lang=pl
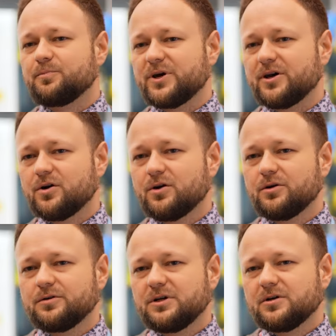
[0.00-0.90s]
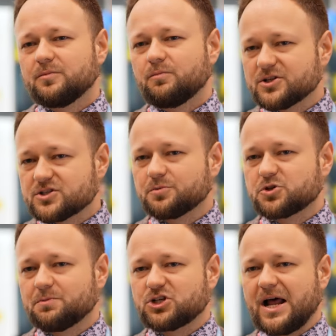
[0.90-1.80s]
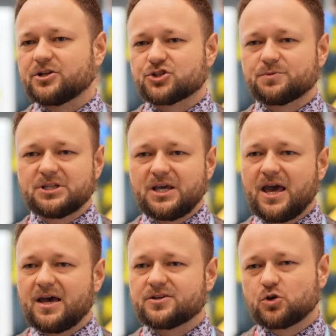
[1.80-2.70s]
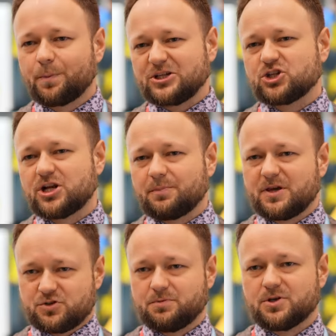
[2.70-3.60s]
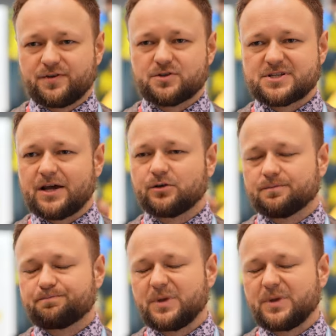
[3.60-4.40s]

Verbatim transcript: był mocno przemyślany, żeby nie skupiać się na pierwszym rozwiązaniu.